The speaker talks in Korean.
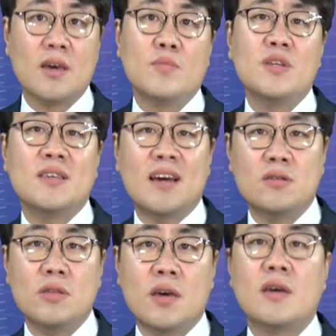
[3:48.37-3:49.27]
미리
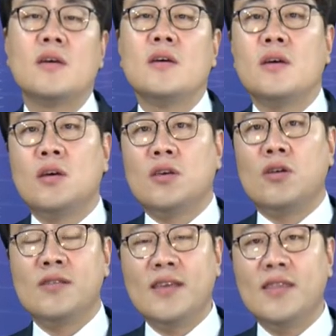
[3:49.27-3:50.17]
사전에
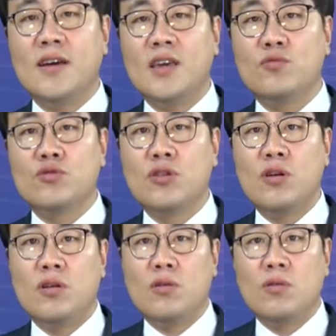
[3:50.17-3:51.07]
결산
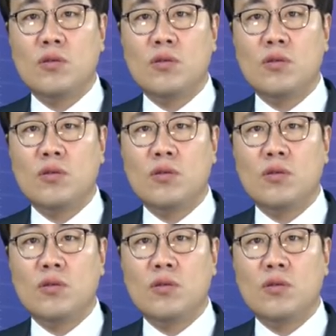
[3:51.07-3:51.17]
단계부터